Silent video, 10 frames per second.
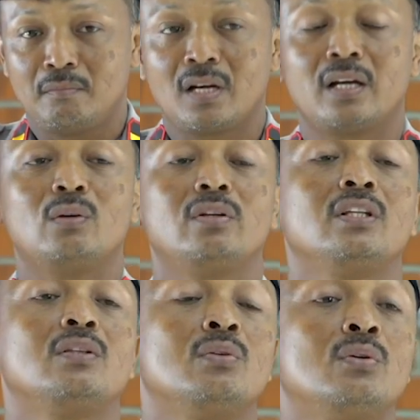Makanya
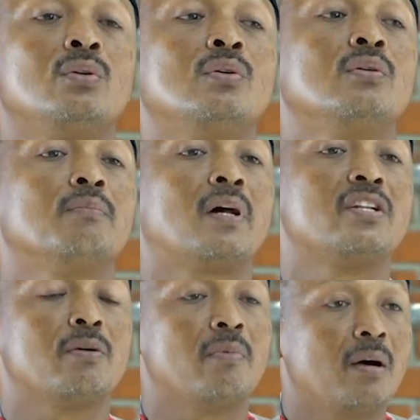oleh itu,
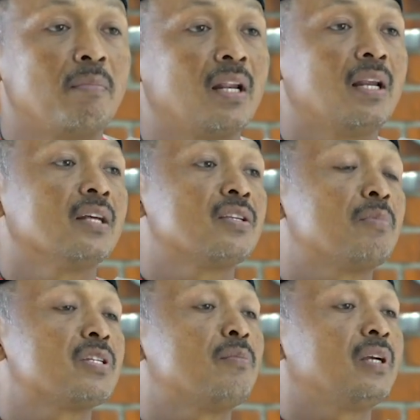para jamaah marilah
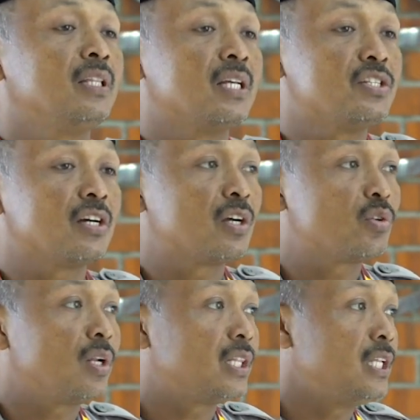sama-sama kita jaga
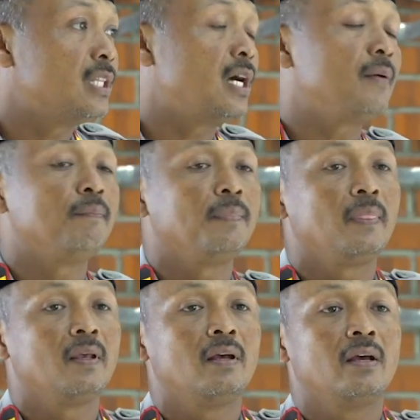sholat kita.
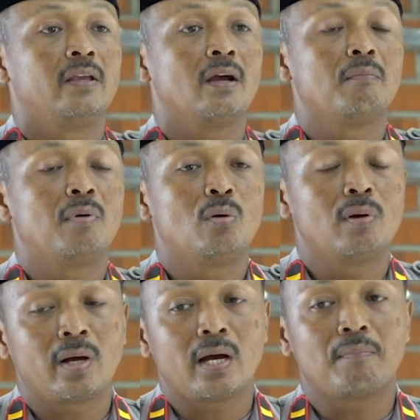Yang
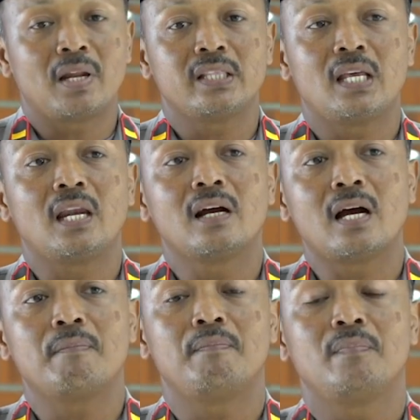belum lengkap, latihan
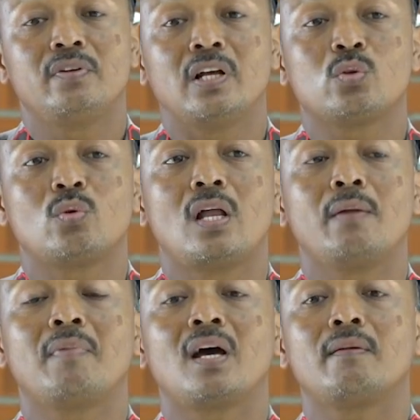lengkap, yang sudah
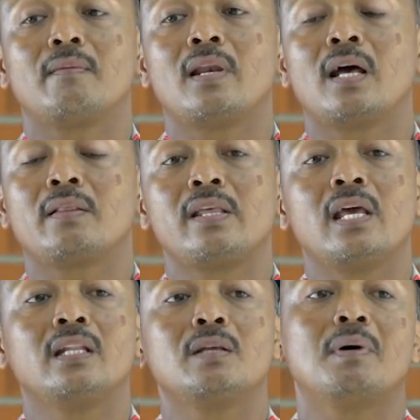lempat
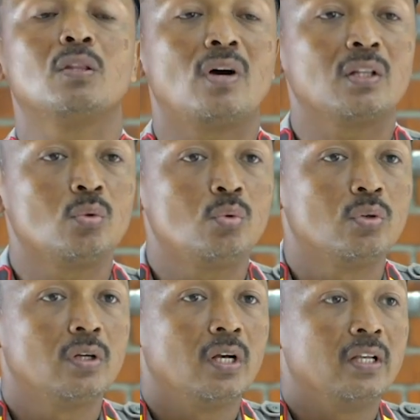latihan tepat waktu,
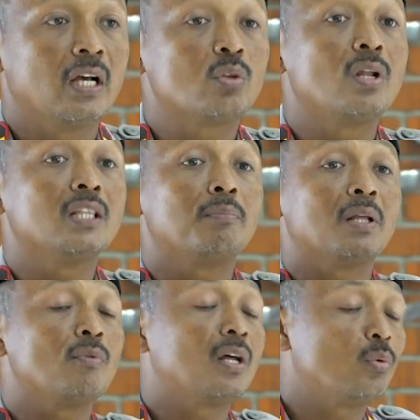yang sudah
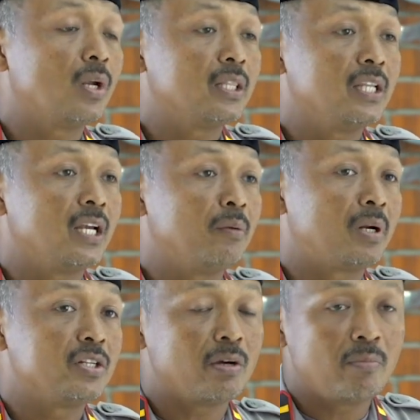tepat waktu latihan
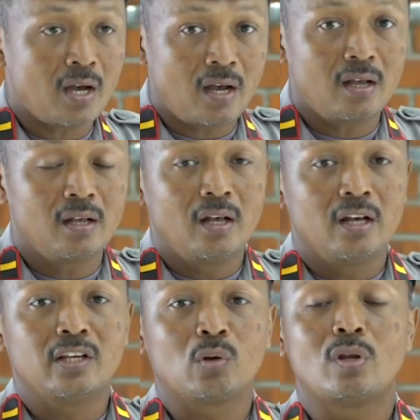berjamaah,
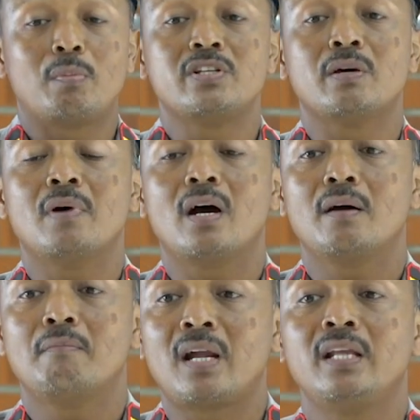yang sudah
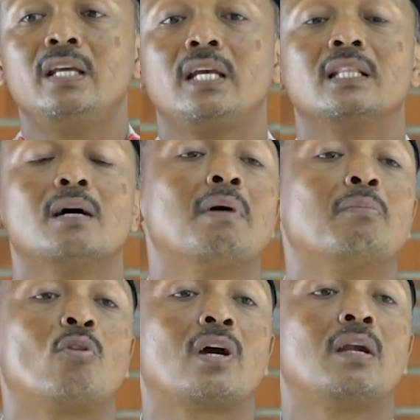berjamaah, mari kita
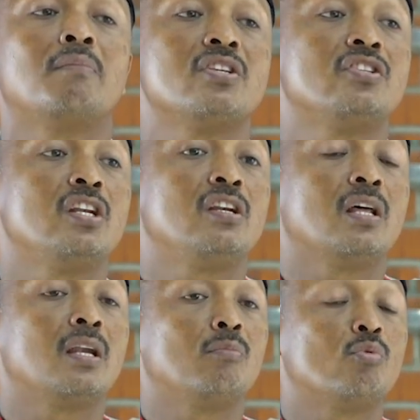memakmurkan masjid
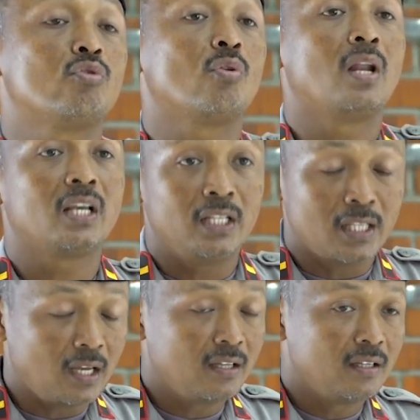dan musola
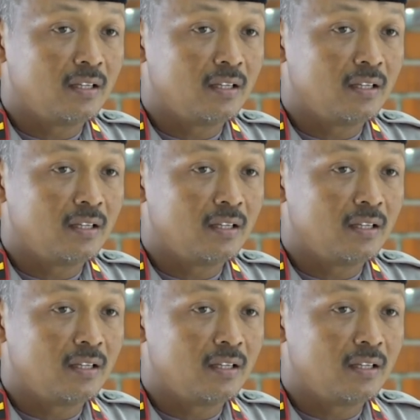kita.